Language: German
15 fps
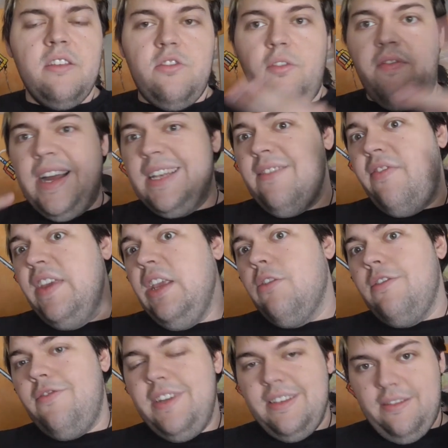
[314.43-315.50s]
So wann, wie
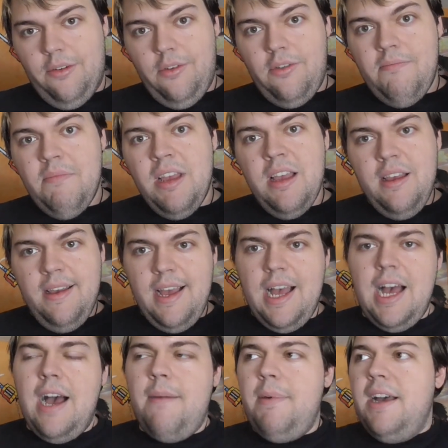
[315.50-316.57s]
und wieso.
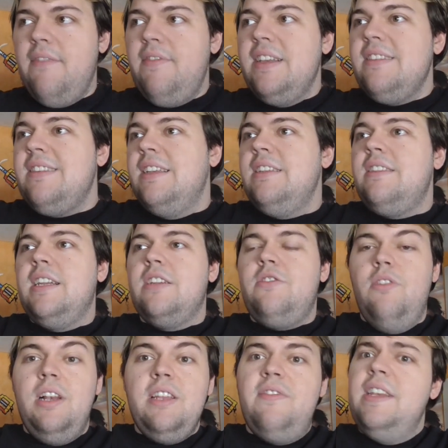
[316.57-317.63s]
Aber wir sind
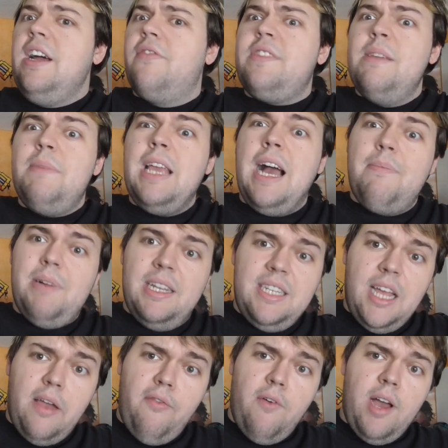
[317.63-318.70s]
natürlich wieder auf dem
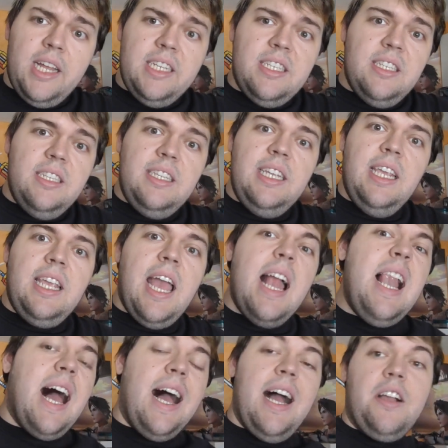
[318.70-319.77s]
Japan-Tag vorhanden, die
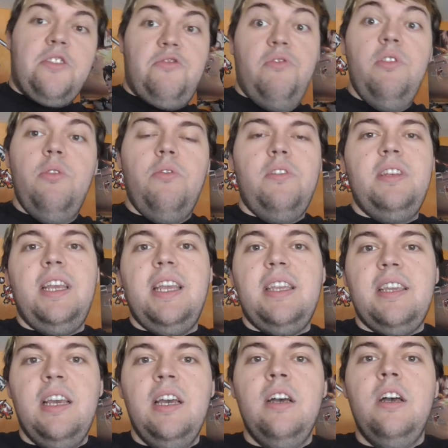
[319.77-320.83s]
LH-Crew und
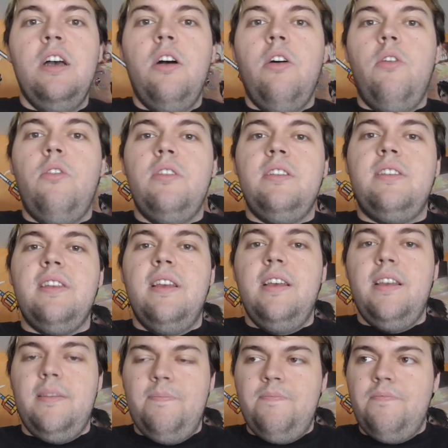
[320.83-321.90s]
ich. Und
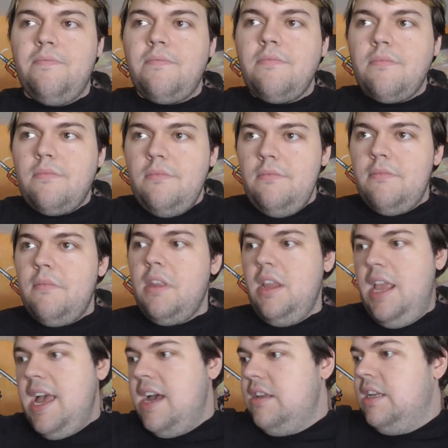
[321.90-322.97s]
äh,
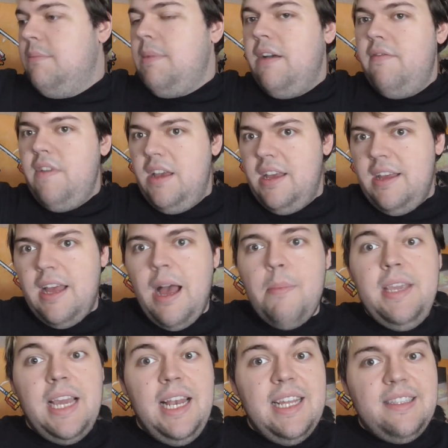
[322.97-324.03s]
ja, und dann machen wir,
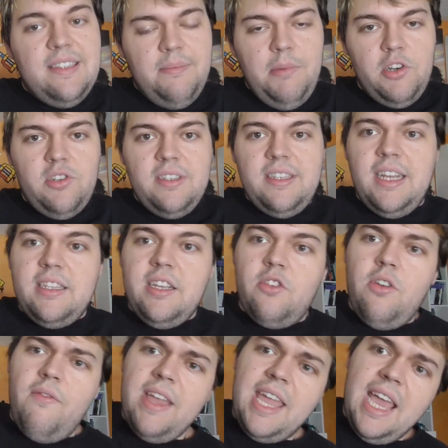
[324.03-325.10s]
habe ich ja letztes Mal schon gesagt,
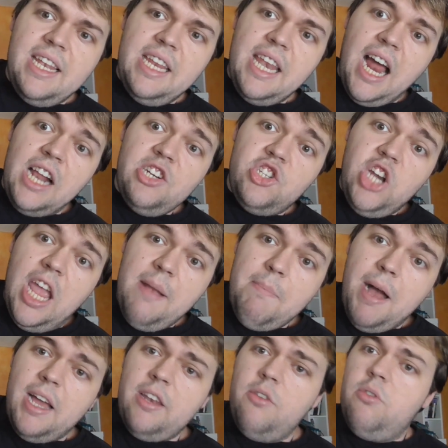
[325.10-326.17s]
dann können wir gerne den Handshake
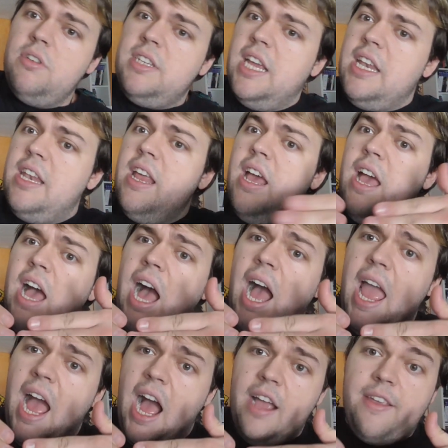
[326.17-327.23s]
machen und den
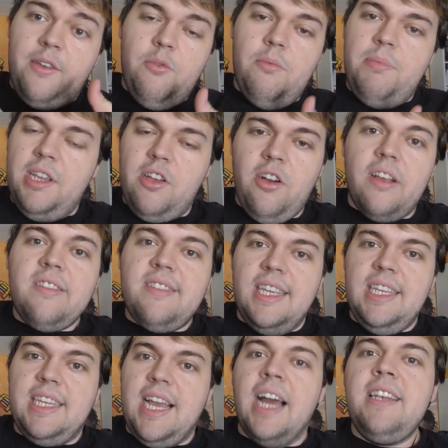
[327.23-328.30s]
I hug you, because
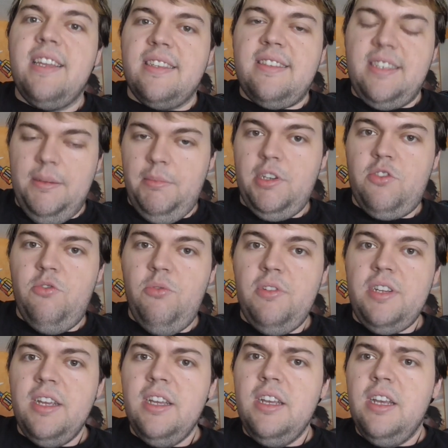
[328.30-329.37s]
ich kann das ziemlich
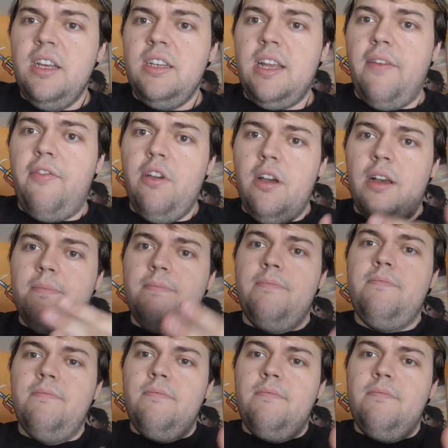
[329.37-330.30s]
gut. Dafür